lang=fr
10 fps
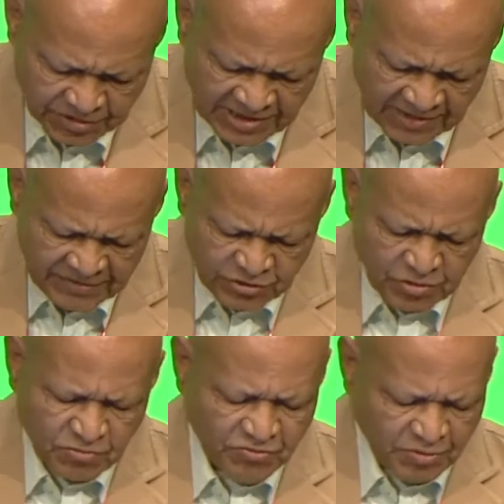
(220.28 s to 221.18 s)
il y avait un
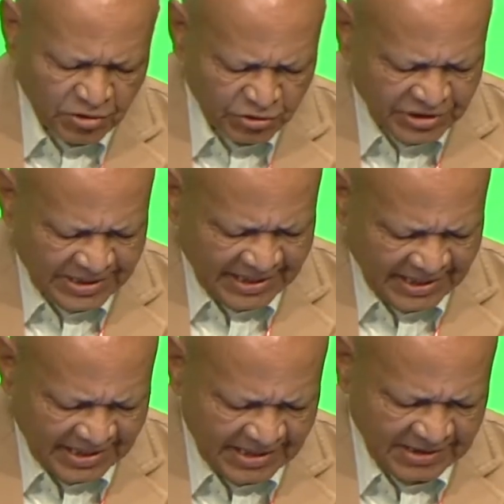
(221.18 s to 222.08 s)
mouvement que j'ai
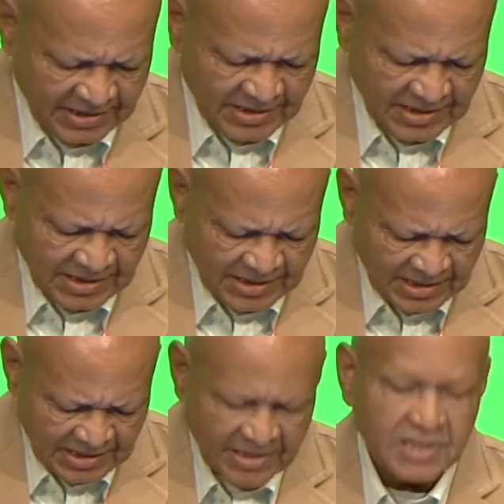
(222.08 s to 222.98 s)
créé
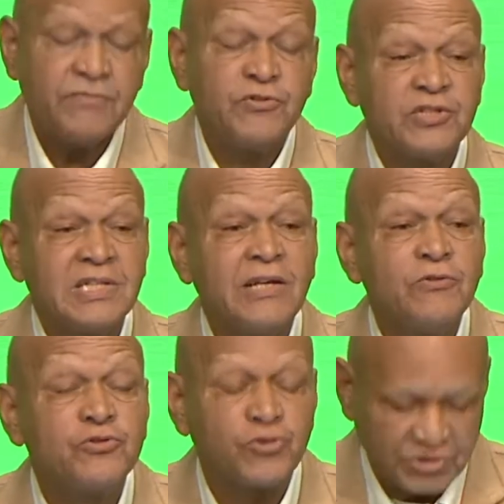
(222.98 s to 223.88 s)
et qui faisait de la
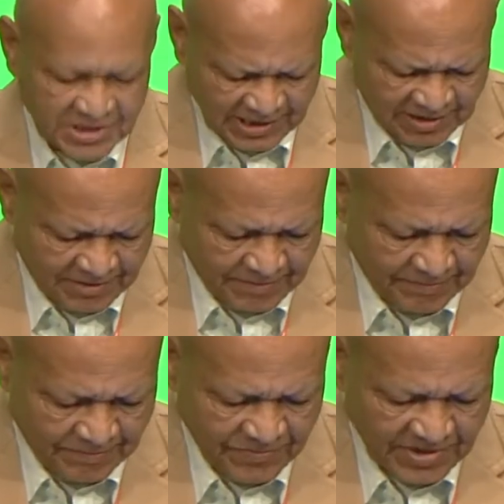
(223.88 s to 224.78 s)
lutte sociale
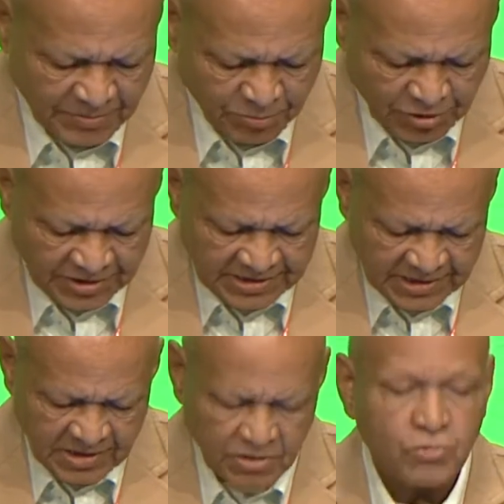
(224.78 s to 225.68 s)
et
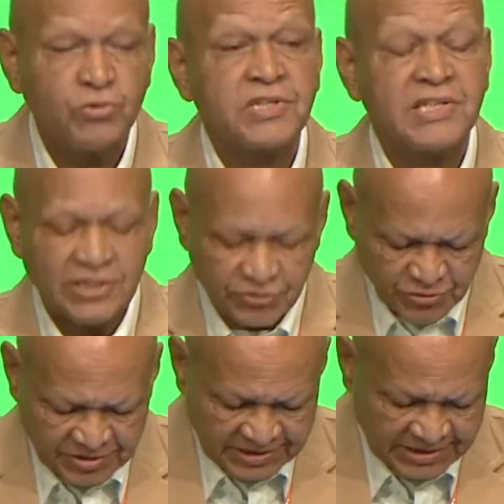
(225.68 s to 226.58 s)
politique contre
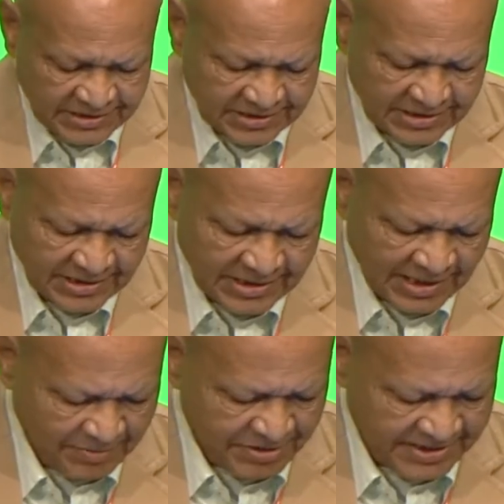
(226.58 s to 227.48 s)
l'injustice et
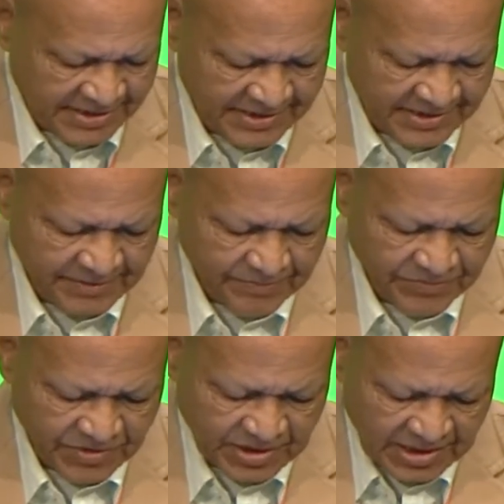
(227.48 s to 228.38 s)
la misère.
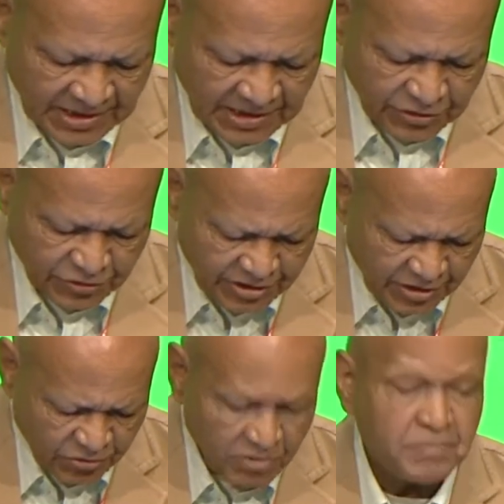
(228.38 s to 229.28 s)
Ce n'est
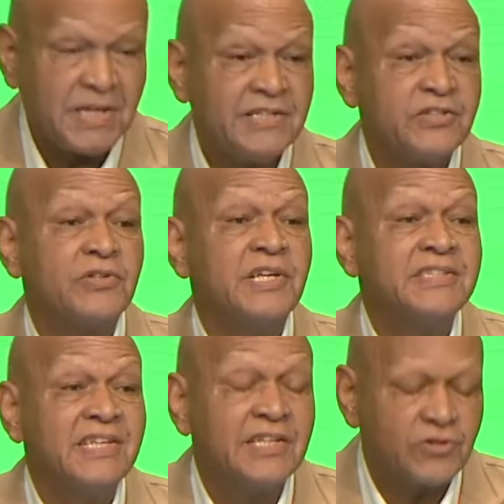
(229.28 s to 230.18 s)
donc pas en
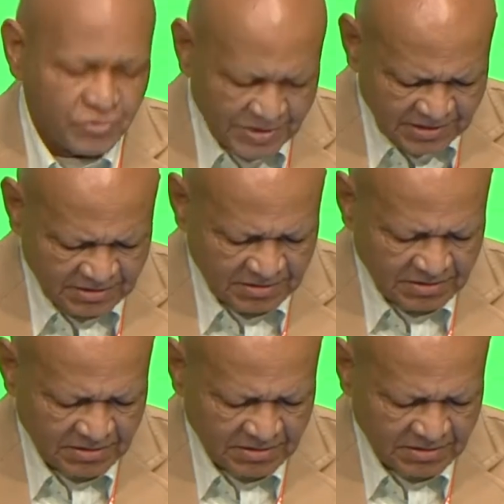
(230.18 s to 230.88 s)
intellectuel